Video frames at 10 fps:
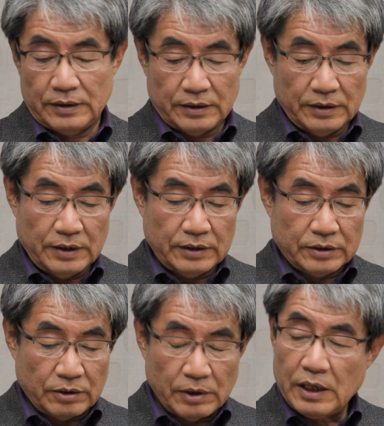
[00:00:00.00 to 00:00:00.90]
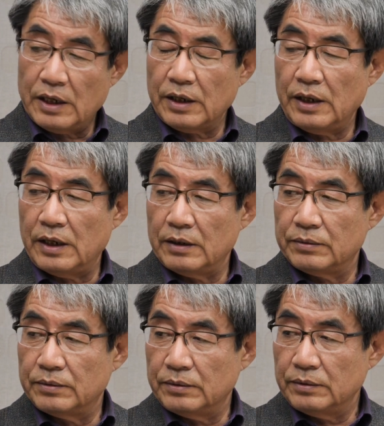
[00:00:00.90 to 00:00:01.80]
그러니까 정확하게
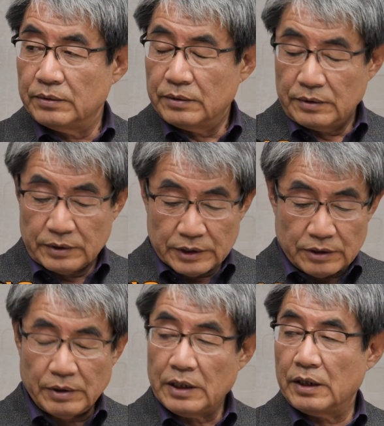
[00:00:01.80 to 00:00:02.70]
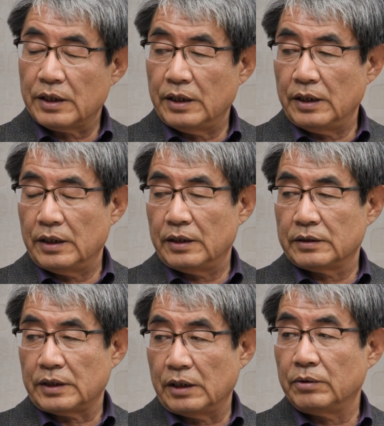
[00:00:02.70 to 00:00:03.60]
알고 정확하게
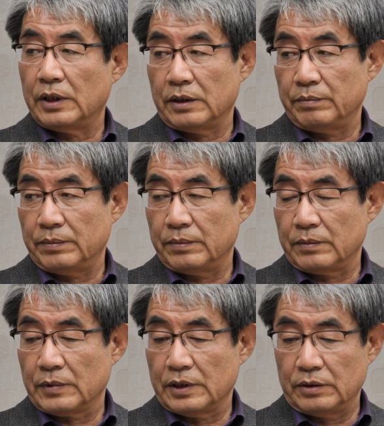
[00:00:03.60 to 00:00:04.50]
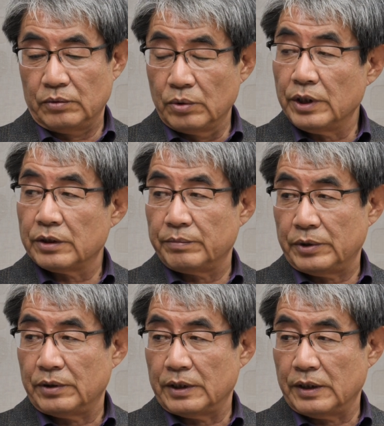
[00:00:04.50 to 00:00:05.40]
사용하는 그 노력이
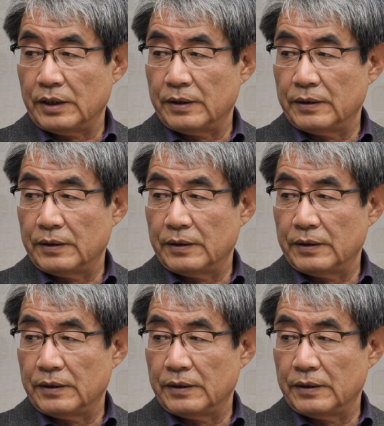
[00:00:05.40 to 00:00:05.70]
필요하다.